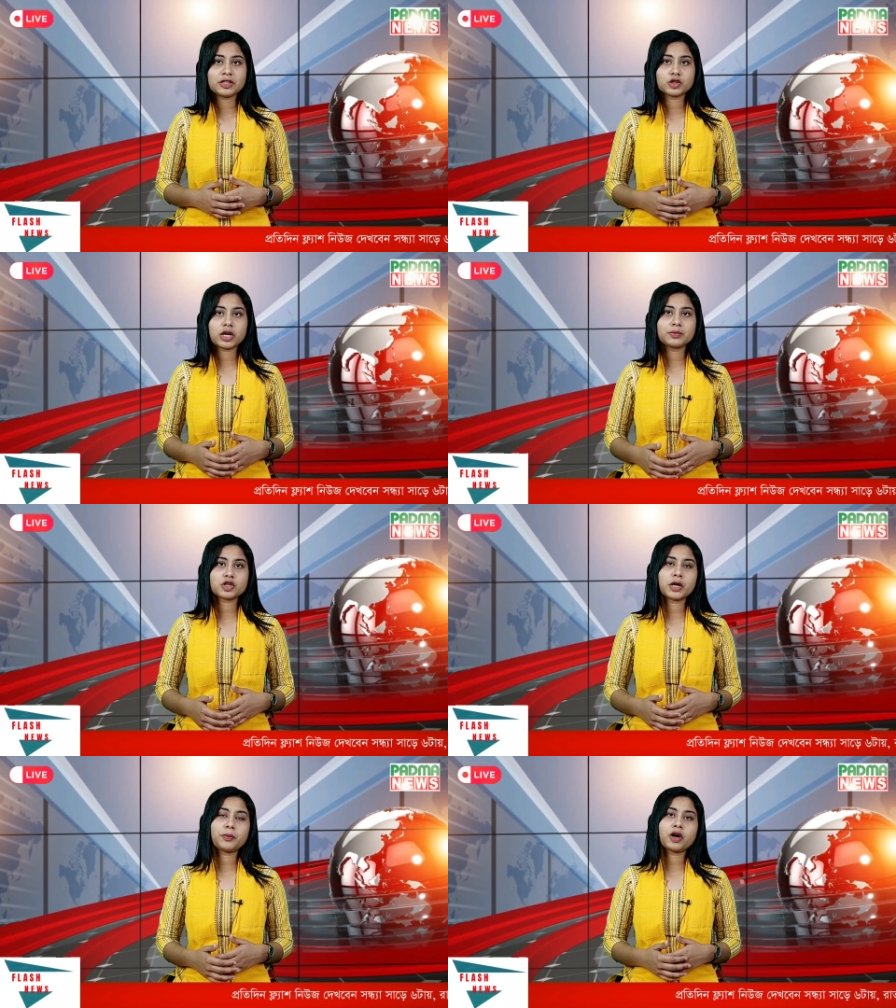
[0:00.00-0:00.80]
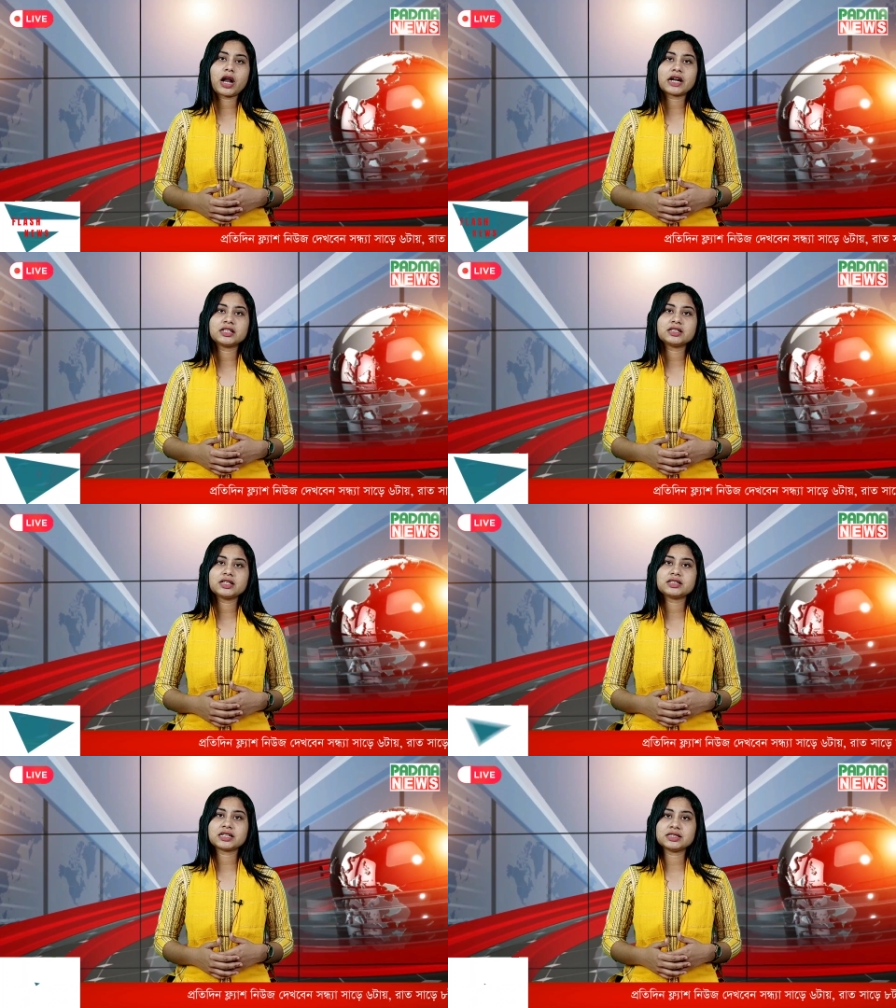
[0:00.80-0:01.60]
বিশ্বকাপ জয়ের পর
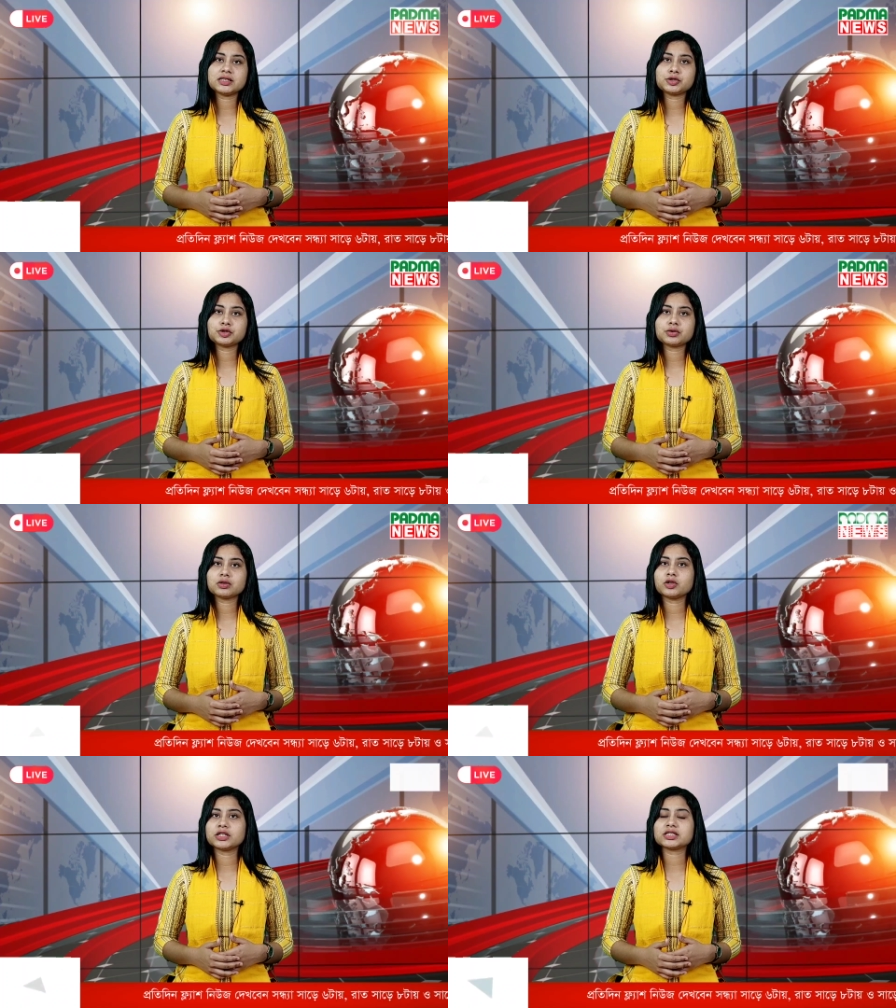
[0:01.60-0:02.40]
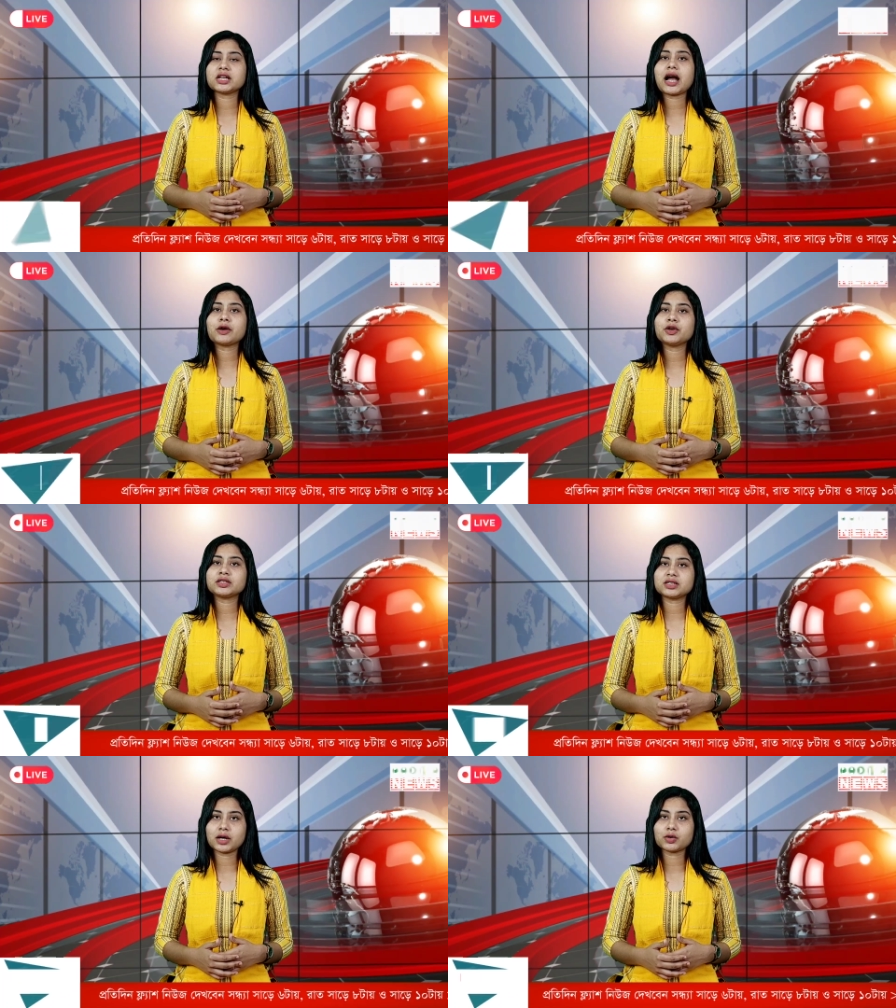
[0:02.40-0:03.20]
আর্জেন্টাইন জার্সিতে যোগ হয়েছে আরও
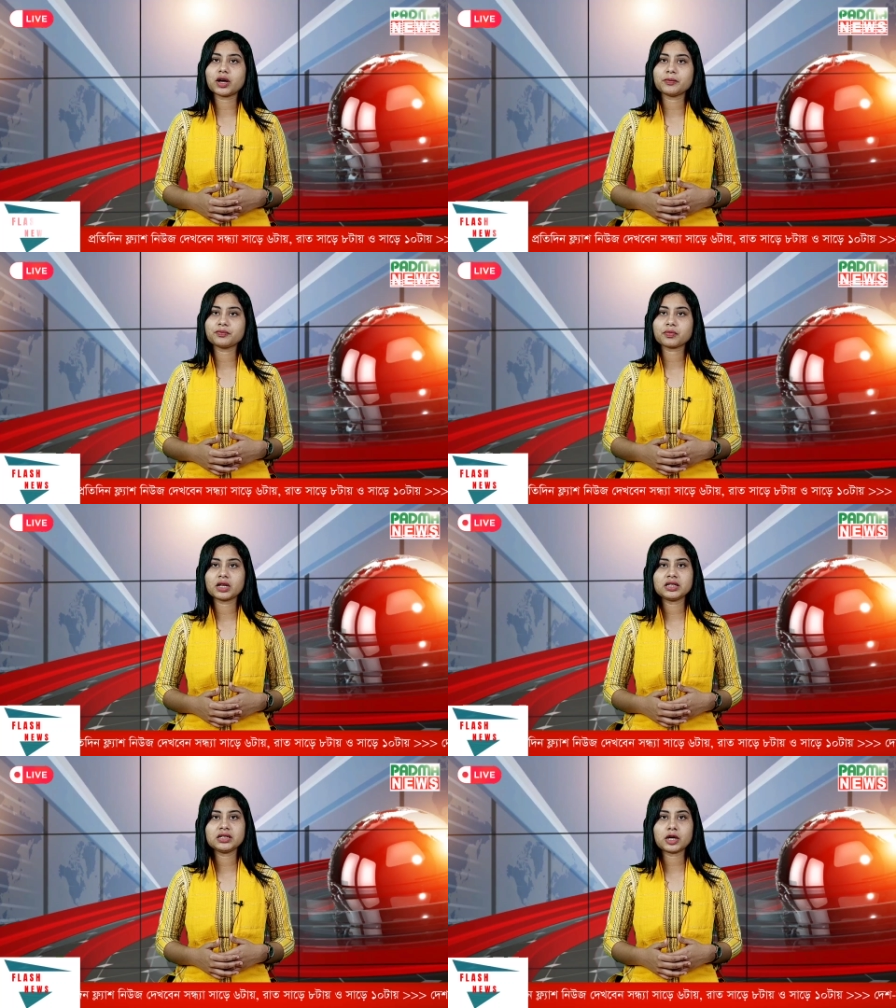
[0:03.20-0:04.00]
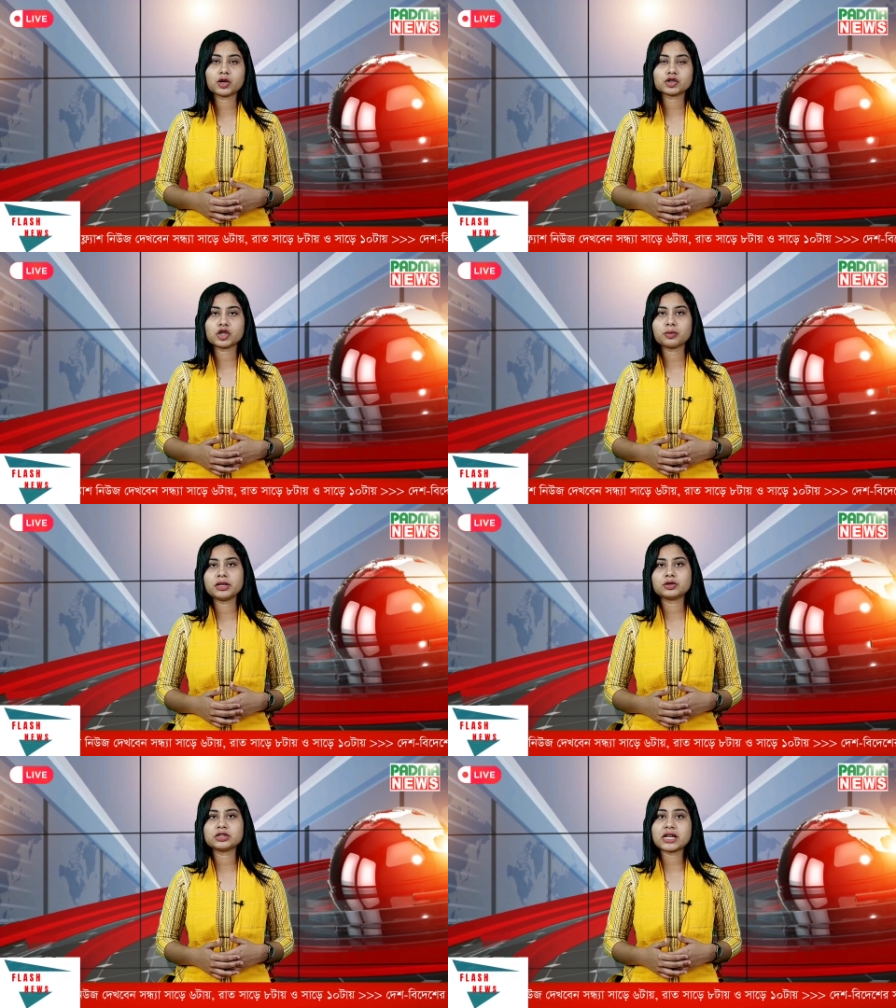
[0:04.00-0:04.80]
একটি তারকা তিন তারকা
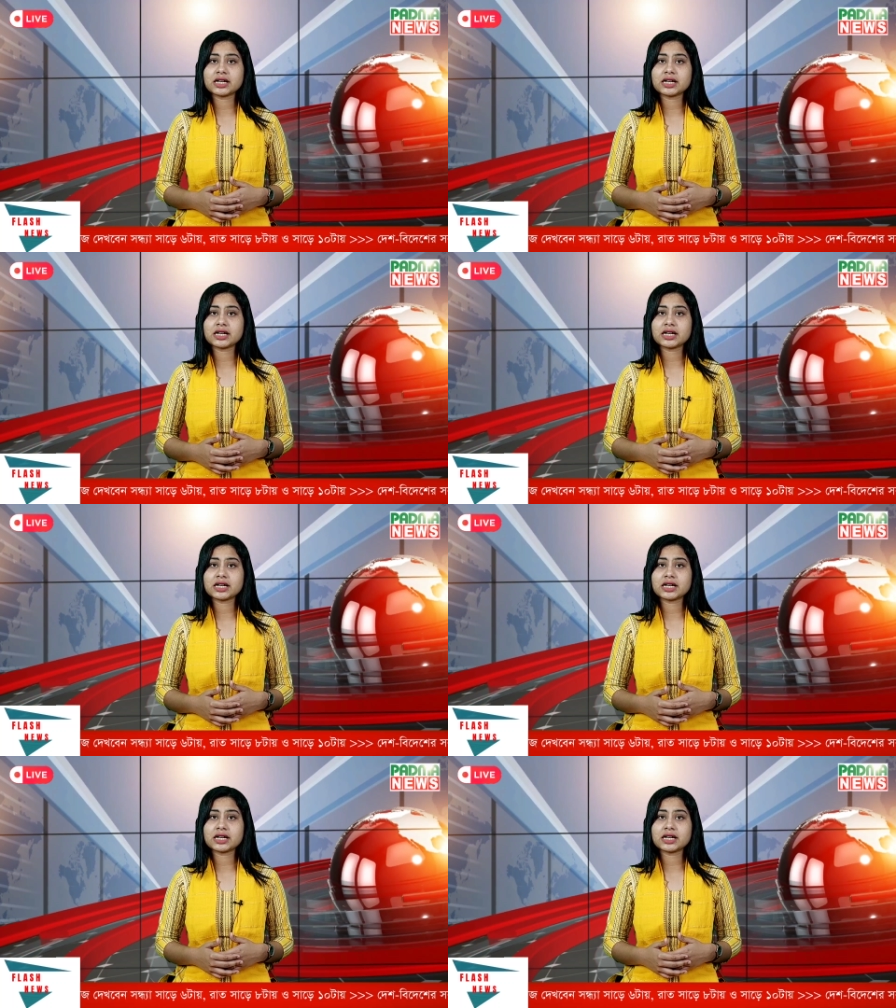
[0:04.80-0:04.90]
সংবলিত